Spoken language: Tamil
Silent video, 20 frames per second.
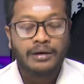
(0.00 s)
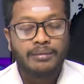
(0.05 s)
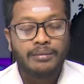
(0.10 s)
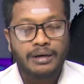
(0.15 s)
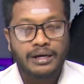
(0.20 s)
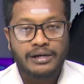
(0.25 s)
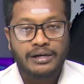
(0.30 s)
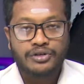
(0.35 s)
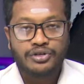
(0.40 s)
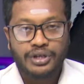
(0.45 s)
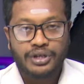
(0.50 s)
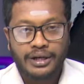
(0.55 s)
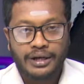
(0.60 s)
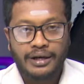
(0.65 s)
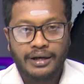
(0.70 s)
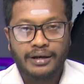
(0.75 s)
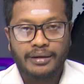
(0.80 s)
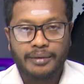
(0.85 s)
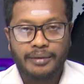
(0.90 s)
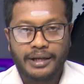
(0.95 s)
மகிழ்ச்சியை
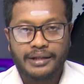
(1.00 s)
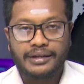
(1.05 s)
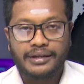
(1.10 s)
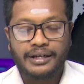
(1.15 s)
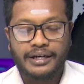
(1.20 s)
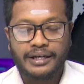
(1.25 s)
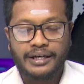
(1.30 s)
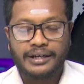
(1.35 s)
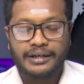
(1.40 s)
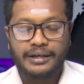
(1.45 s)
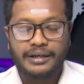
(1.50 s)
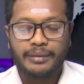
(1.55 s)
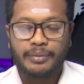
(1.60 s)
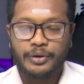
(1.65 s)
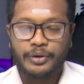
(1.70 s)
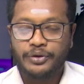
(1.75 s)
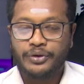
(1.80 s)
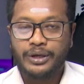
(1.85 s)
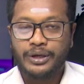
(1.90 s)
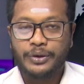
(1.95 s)
மறந்திருக்கிற இன்றைய
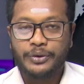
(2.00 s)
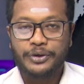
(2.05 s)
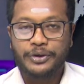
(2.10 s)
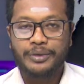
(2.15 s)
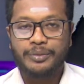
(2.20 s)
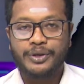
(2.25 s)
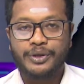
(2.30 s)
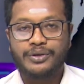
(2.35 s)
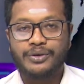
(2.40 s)
பொழுது எல்லோருக்குமே